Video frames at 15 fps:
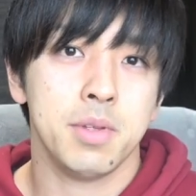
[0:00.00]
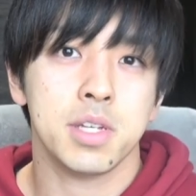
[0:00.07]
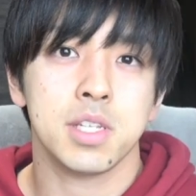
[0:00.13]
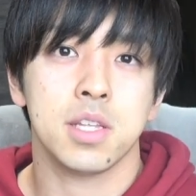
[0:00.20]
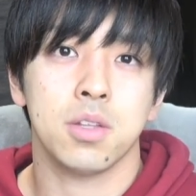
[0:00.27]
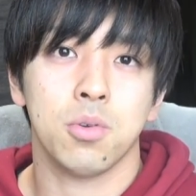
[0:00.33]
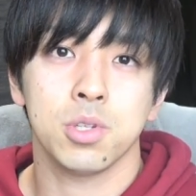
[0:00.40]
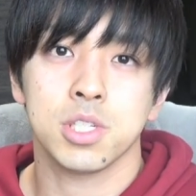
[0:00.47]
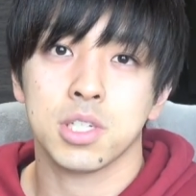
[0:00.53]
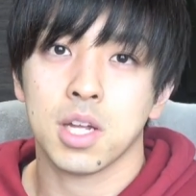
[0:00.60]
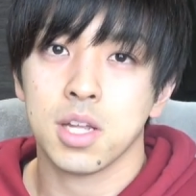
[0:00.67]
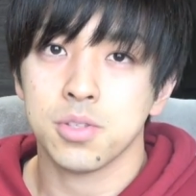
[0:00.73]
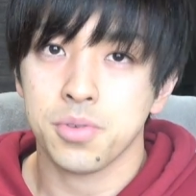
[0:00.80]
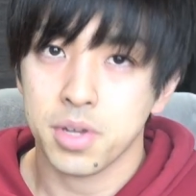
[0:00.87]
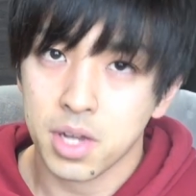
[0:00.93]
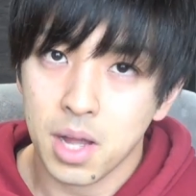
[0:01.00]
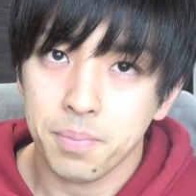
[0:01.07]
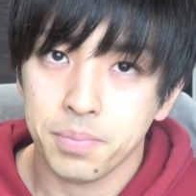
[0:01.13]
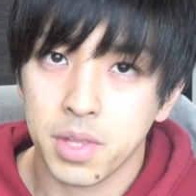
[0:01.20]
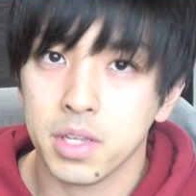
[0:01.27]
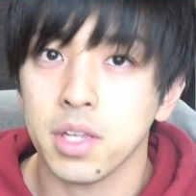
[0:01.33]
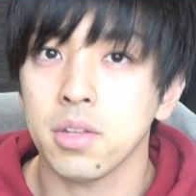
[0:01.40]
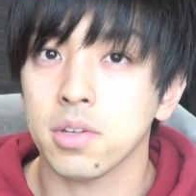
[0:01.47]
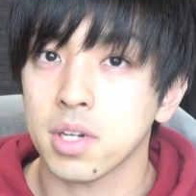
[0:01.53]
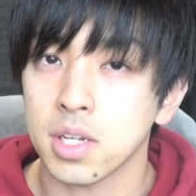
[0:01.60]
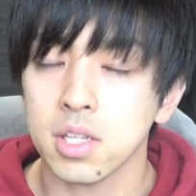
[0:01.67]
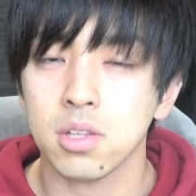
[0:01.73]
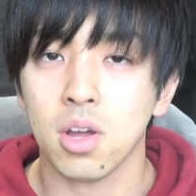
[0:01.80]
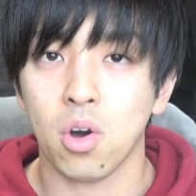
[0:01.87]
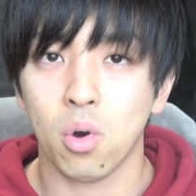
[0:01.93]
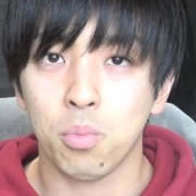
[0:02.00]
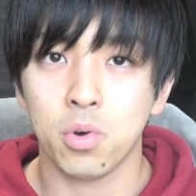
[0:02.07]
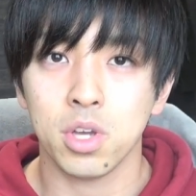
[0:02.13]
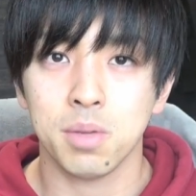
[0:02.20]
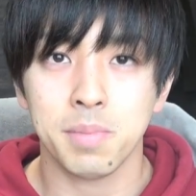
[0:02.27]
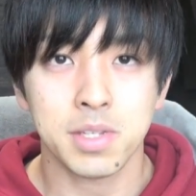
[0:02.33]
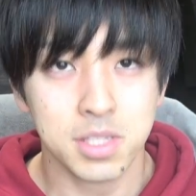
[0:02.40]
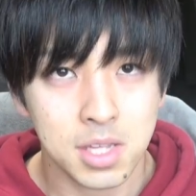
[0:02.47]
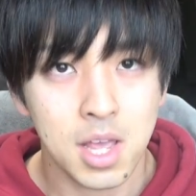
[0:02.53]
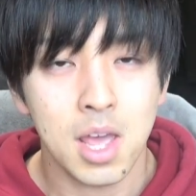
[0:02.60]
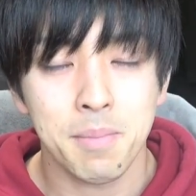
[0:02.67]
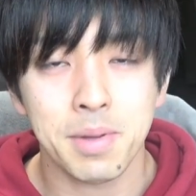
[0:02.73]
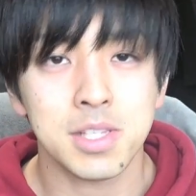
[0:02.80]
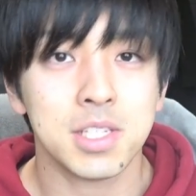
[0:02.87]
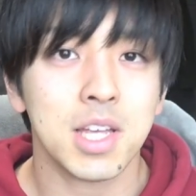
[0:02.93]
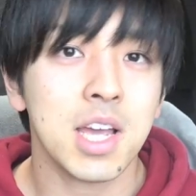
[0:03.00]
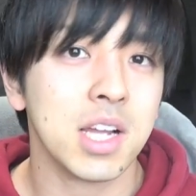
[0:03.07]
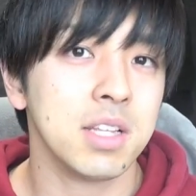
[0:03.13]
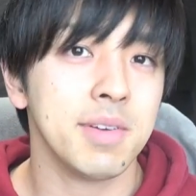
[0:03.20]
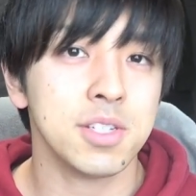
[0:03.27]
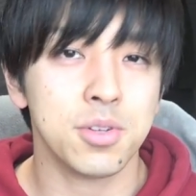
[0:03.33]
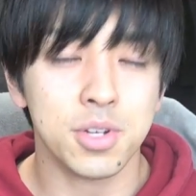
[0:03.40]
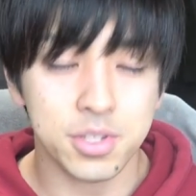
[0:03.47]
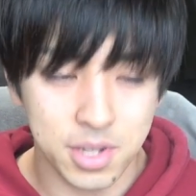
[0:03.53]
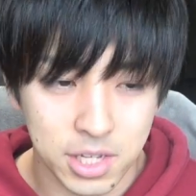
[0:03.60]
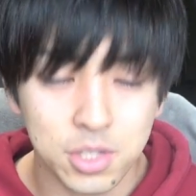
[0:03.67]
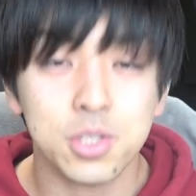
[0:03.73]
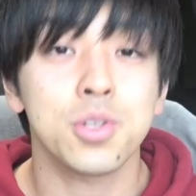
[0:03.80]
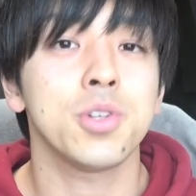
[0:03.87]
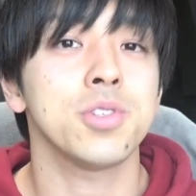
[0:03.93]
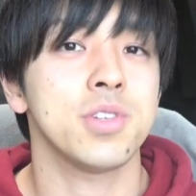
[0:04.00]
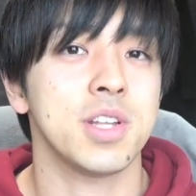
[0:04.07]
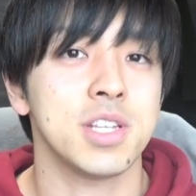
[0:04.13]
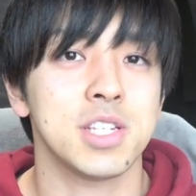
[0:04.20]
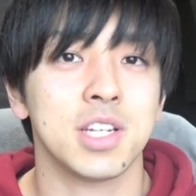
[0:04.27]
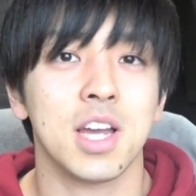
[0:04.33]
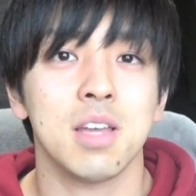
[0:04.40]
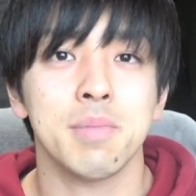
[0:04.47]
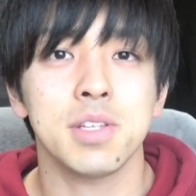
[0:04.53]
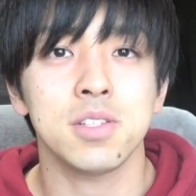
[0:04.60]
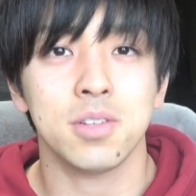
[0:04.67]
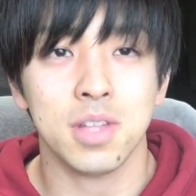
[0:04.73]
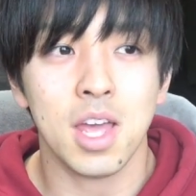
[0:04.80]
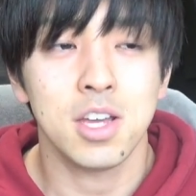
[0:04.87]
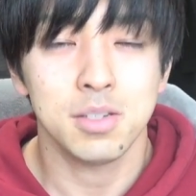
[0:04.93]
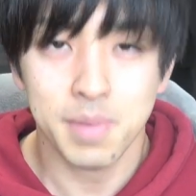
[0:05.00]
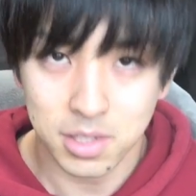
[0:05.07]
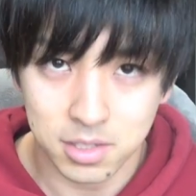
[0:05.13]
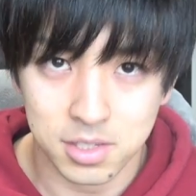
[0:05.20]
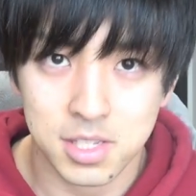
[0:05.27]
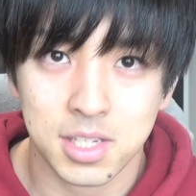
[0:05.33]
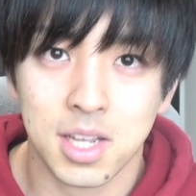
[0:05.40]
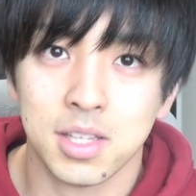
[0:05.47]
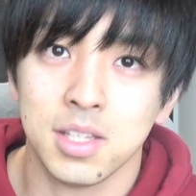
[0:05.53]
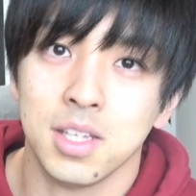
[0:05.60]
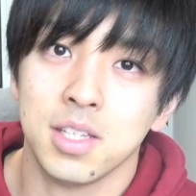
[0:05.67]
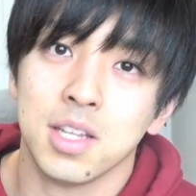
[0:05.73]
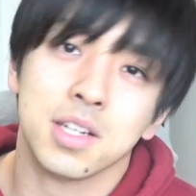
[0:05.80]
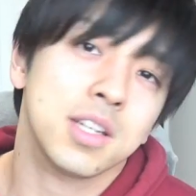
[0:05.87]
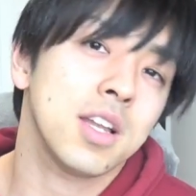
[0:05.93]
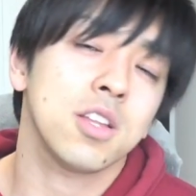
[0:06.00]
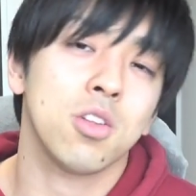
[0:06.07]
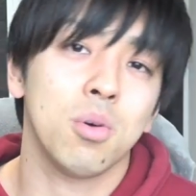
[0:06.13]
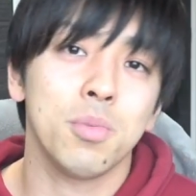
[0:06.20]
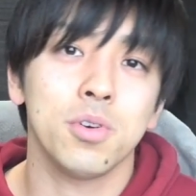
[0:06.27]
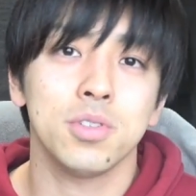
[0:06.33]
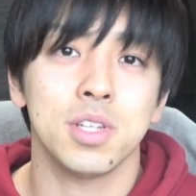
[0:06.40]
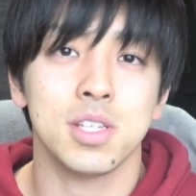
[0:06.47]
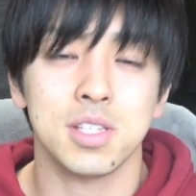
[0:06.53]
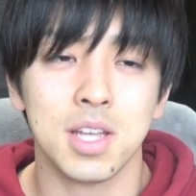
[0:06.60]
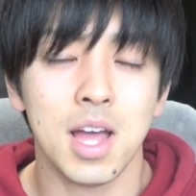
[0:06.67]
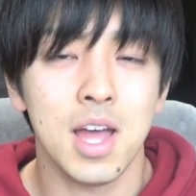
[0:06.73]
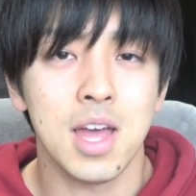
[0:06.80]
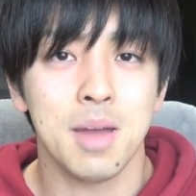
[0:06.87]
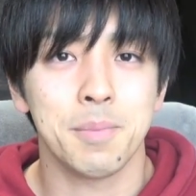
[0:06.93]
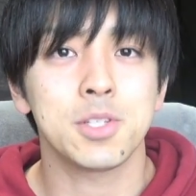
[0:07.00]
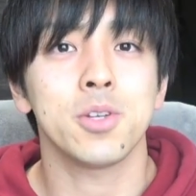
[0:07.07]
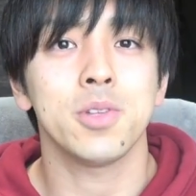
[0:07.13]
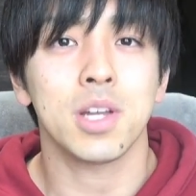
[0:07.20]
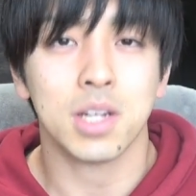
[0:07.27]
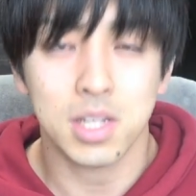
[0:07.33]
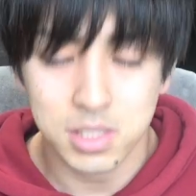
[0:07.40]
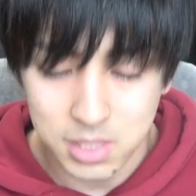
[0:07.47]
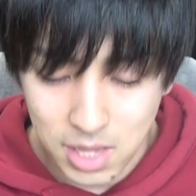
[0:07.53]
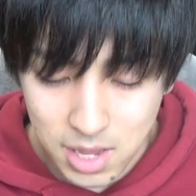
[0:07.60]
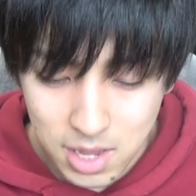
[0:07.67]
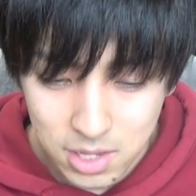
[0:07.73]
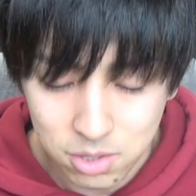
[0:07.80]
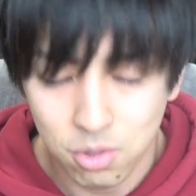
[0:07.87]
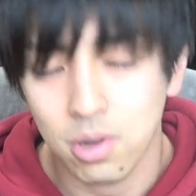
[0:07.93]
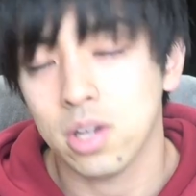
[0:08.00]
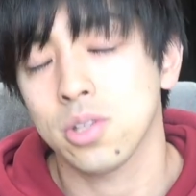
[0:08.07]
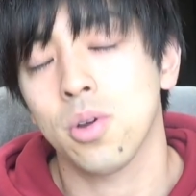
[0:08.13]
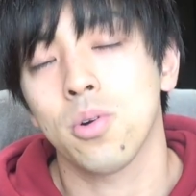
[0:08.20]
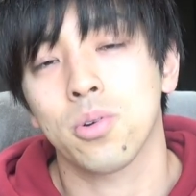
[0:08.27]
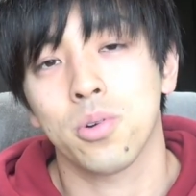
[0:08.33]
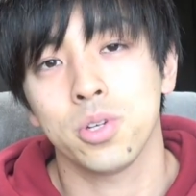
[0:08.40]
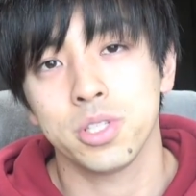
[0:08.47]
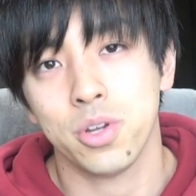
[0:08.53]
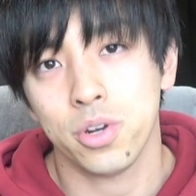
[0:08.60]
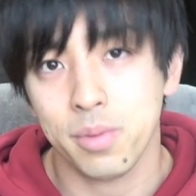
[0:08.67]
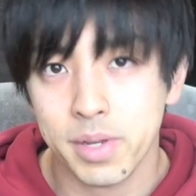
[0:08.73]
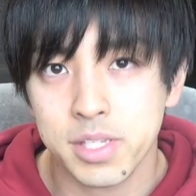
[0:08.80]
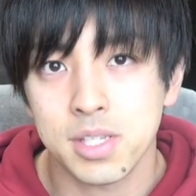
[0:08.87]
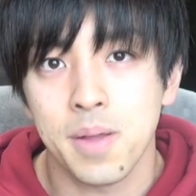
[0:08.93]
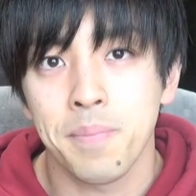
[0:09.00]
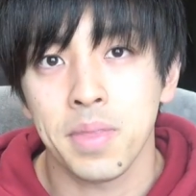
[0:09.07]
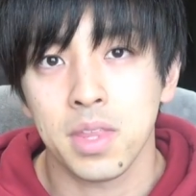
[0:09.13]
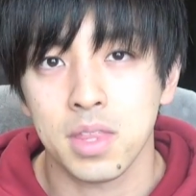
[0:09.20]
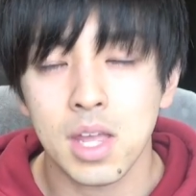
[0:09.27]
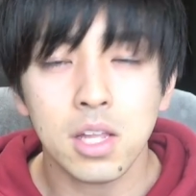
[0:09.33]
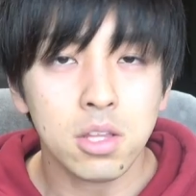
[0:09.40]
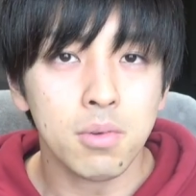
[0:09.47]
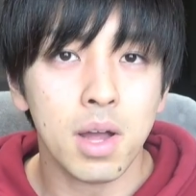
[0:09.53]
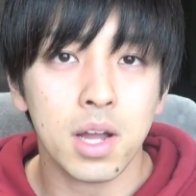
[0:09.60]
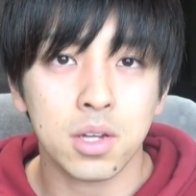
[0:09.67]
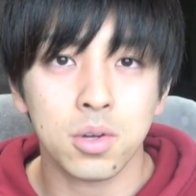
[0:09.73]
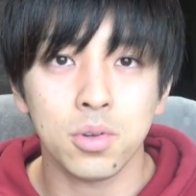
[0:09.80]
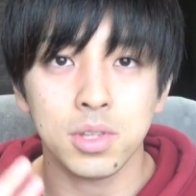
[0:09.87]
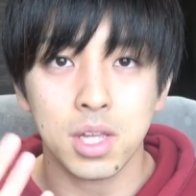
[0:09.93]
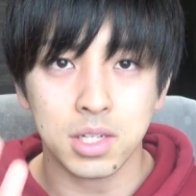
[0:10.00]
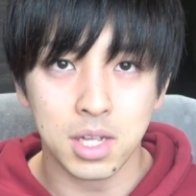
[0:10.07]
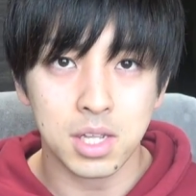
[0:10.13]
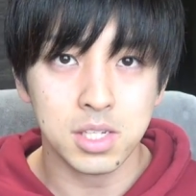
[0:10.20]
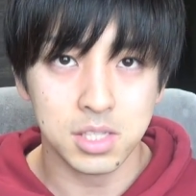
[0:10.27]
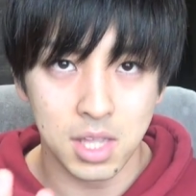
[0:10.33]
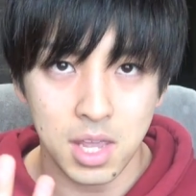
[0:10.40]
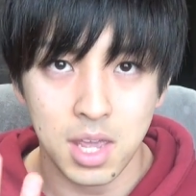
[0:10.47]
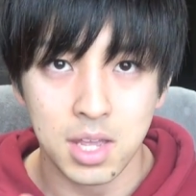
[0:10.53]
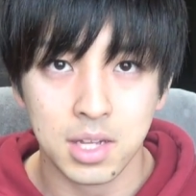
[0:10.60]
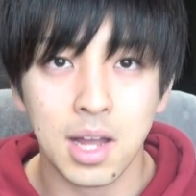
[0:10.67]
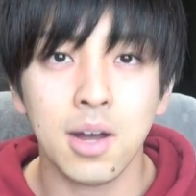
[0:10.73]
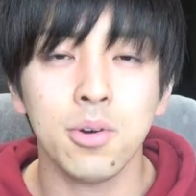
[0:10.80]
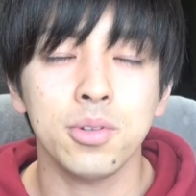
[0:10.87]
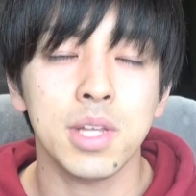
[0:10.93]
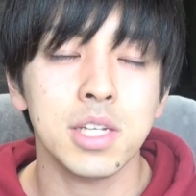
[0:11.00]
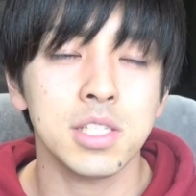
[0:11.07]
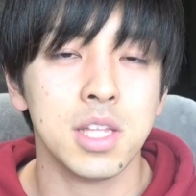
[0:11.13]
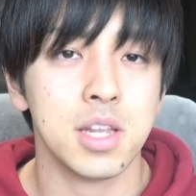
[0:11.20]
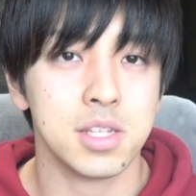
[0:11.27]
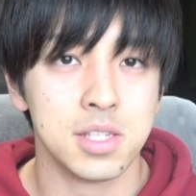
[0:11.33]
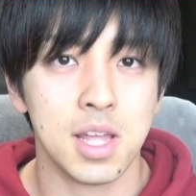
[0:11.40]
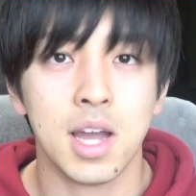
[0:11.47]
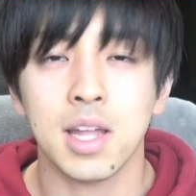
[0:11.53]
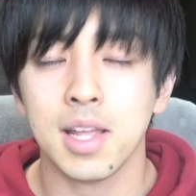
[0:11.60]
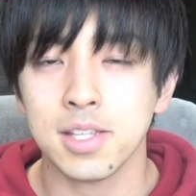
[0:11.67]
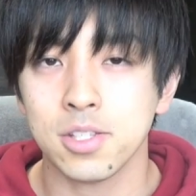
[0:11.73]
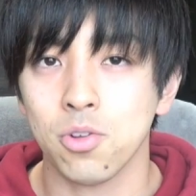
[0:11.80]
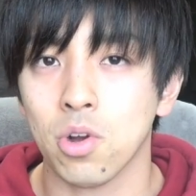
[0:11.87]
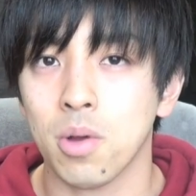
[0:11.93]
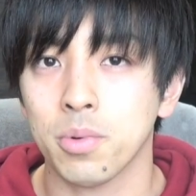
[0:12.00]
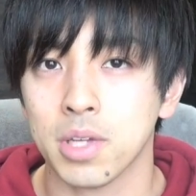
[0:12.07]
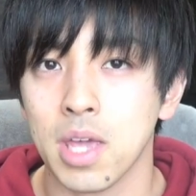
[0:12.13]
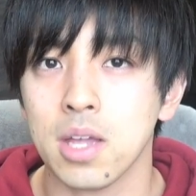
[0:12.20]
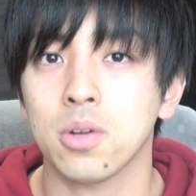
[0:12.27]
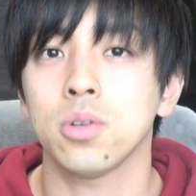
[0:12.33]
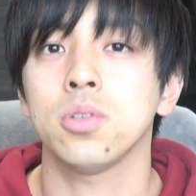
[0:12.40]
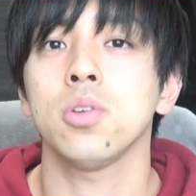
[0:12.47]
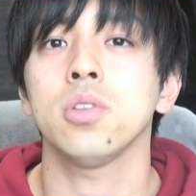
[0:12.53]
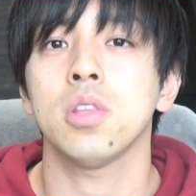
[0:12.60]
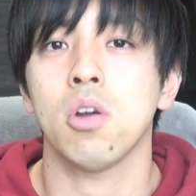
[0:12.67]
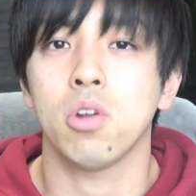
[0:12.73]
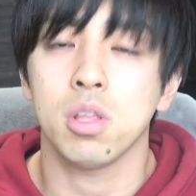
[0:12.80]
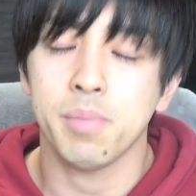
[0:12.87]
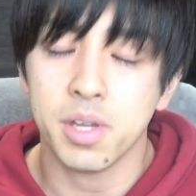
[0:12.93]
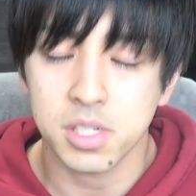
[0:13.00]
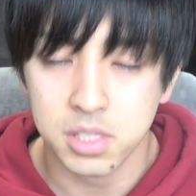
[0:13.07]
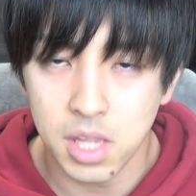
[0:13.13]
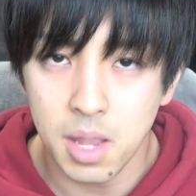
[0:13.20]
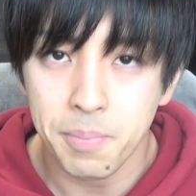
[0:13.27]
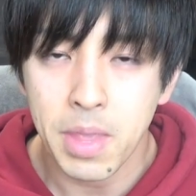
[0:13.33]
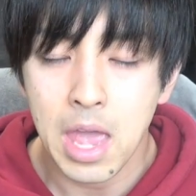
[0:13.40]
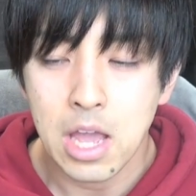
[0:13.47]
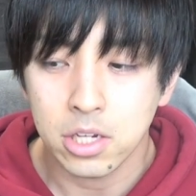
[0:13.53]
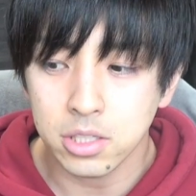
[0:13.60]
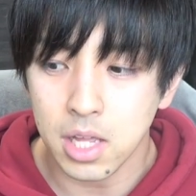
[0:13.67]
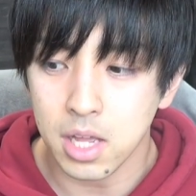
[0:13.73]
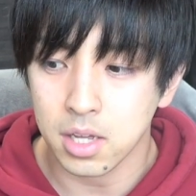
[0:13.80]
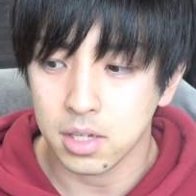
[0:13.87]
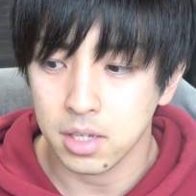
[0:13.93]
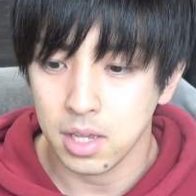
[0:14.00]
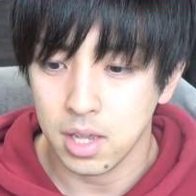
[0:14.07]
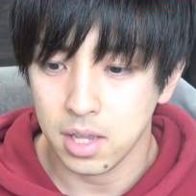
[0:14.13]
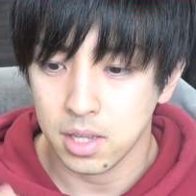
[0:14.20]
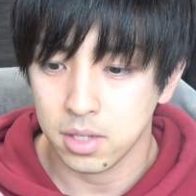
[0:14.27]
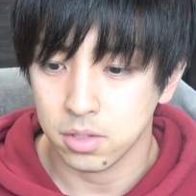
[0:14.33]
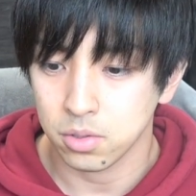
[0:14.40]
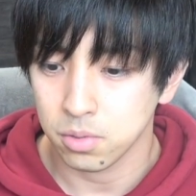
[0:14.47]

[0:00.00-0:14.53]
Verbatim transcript: 皆さんのお力添えができるかなと思います。まあ、使い方はそれぞれ、人それぞれ違いますので、うまく使っていただけたらと思うんですが、まあ、そんな感じで動画投稿しております。で、あとはこんな感じで、えー、顔を出してですね、話す動画も結構撮っておりまして、普段、えー